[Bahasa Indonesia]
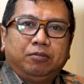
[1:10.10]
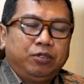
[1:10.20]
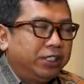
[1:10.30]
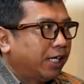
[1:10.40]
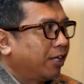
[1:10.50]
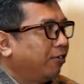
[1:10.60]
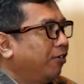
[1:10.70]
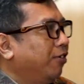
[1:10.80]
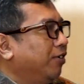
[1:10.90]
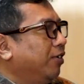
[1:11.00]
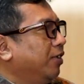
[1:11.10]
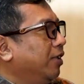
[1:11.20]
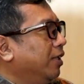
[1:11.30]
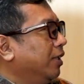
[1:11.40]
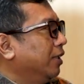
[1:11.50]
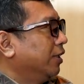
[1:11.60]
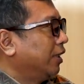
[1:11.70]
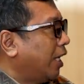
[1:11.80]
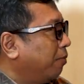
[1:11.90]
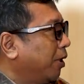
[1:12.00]
Budi Sartono.
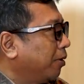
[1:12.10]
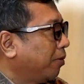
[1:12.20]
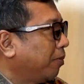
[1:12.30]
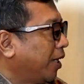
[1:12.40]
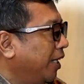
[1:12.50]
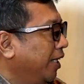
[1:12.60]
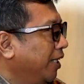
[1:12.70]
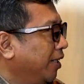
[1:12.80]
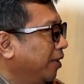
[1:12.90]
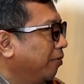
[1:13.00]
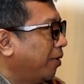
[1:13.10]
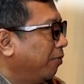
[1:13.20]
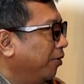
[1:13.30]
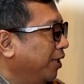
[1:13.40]
Selamat pagi Pak